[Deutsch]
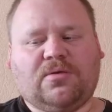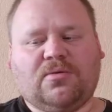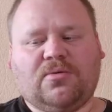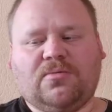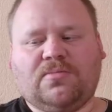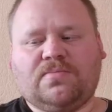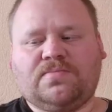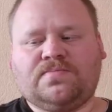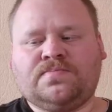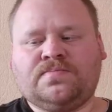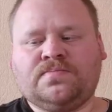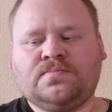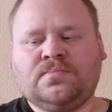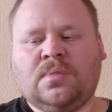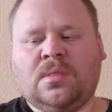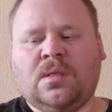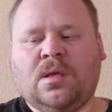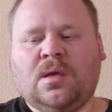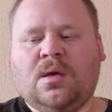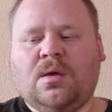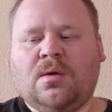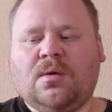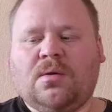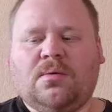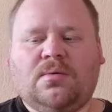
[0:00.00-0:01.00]
Also
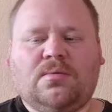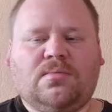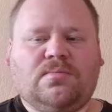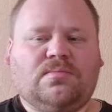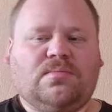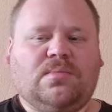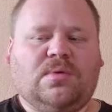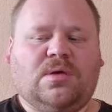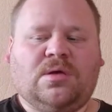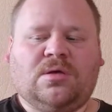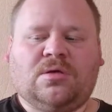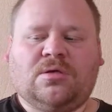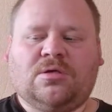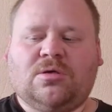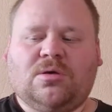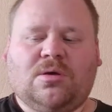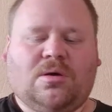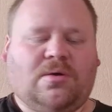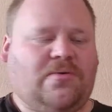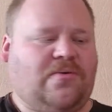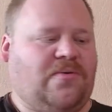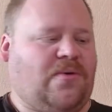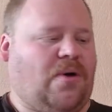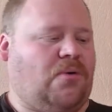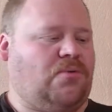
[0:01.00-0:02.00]
mir
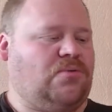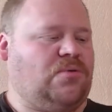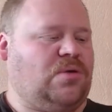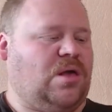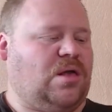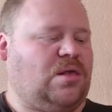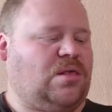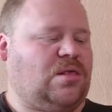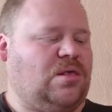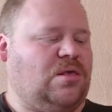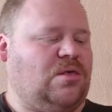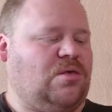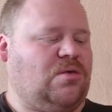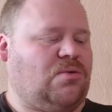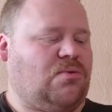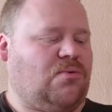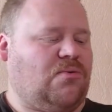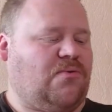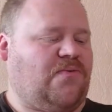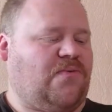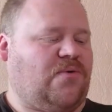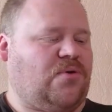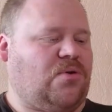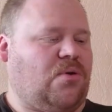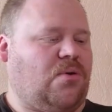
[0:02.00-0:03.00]
hauen die jetzt nicht
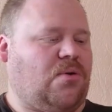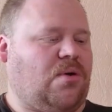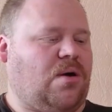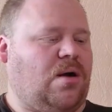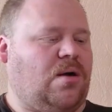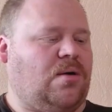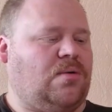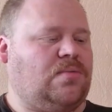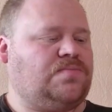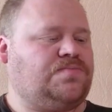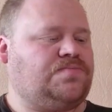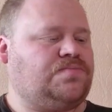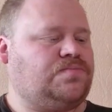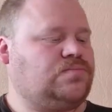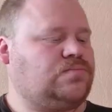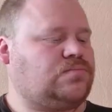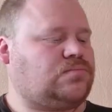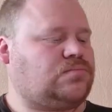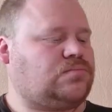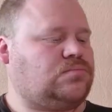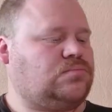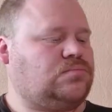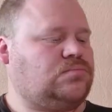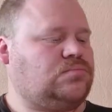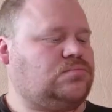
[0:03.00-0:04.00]
so von Hocker.
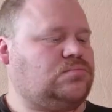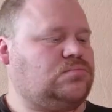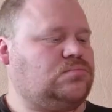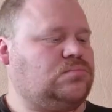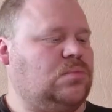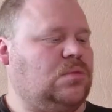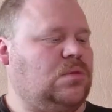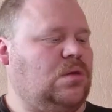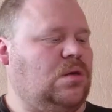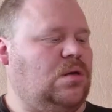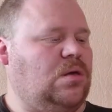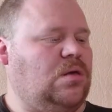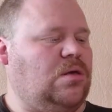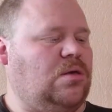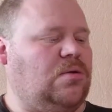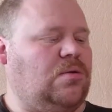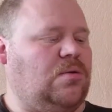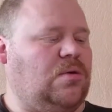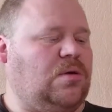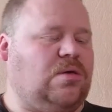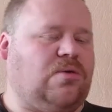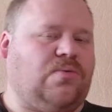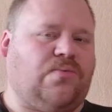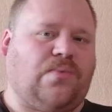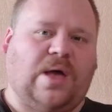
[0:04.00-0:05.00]

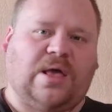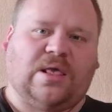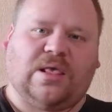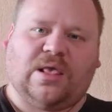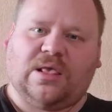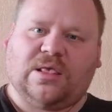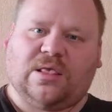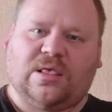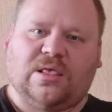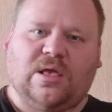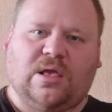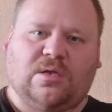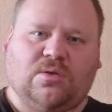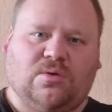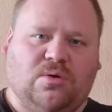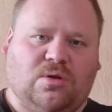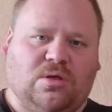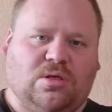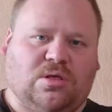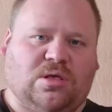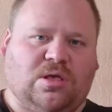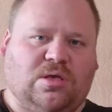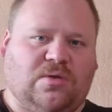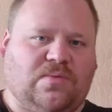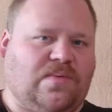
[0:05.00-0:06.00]
Ich weiß jetzt
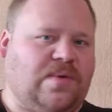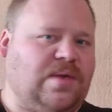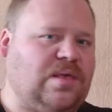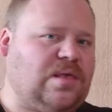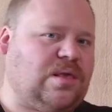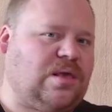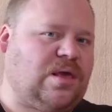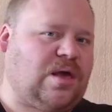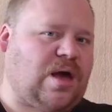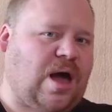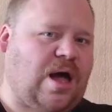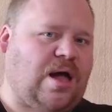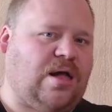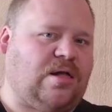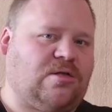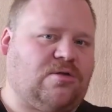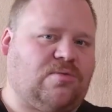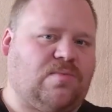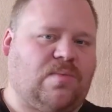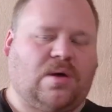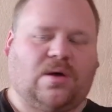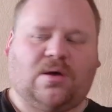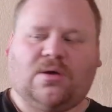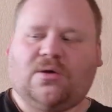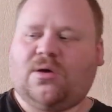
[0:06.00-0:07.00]
natürlich nicht, wie sie kalt
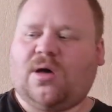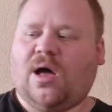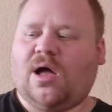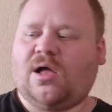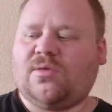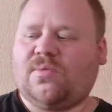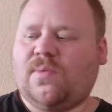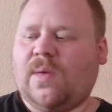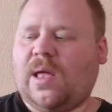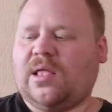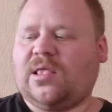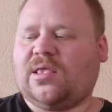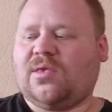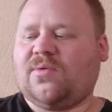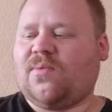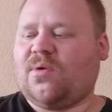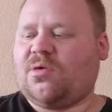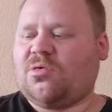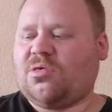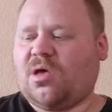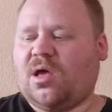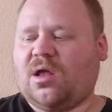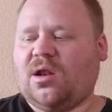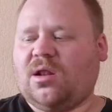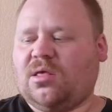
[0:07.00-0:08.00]
schmecken. Kalt werden sie
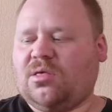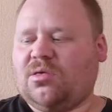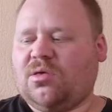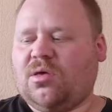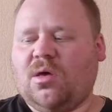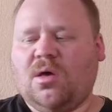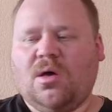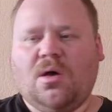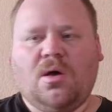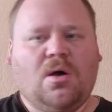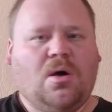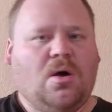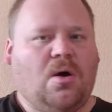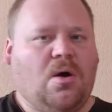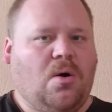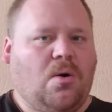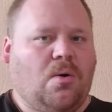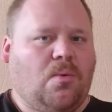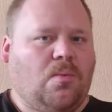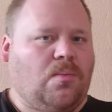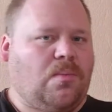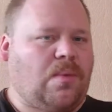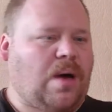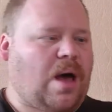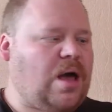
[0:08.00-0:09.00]
wahrscheinlich
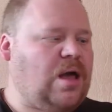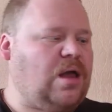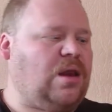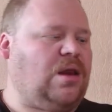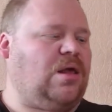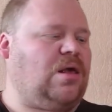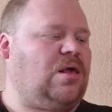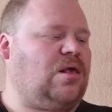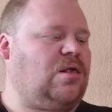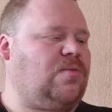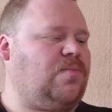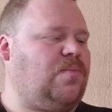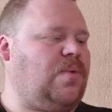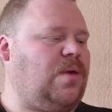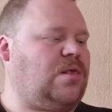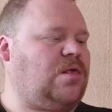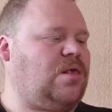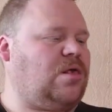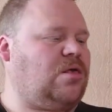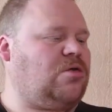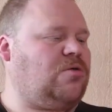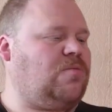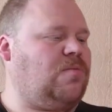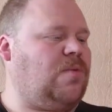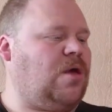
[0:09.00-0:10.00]
um einiges
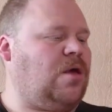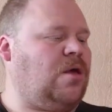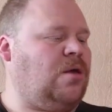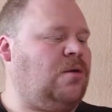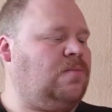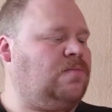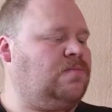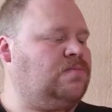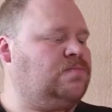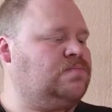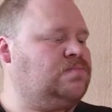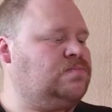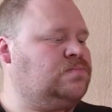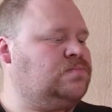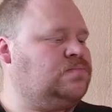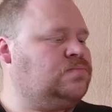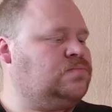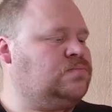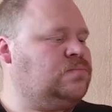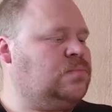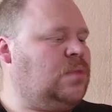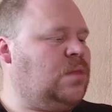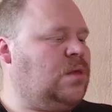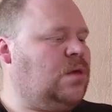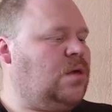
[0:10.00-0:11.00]
besser schmecken.
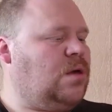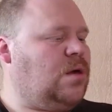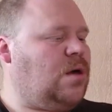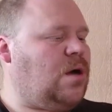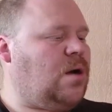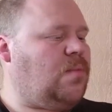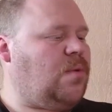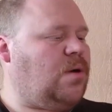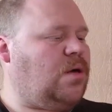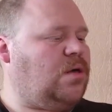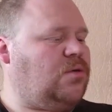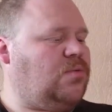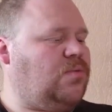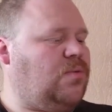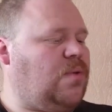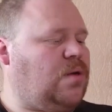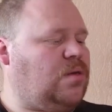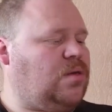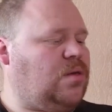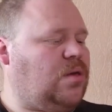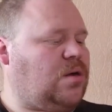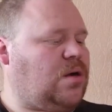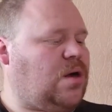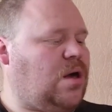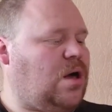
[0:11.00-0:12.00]
Aber ich
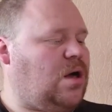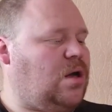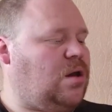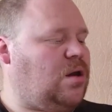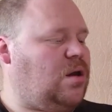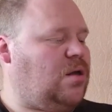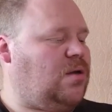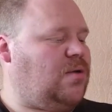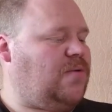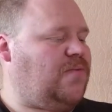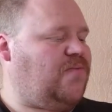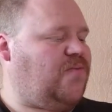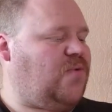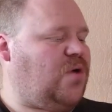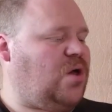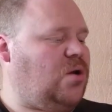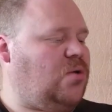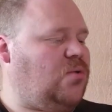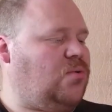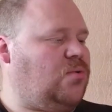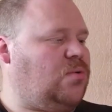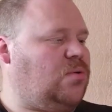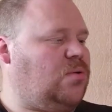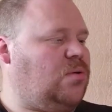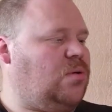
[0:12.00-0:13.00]
werde hier keine
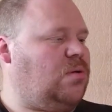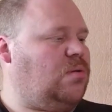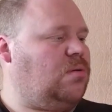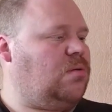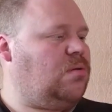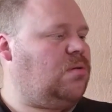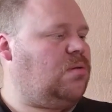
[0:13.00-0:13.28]
Empfehlung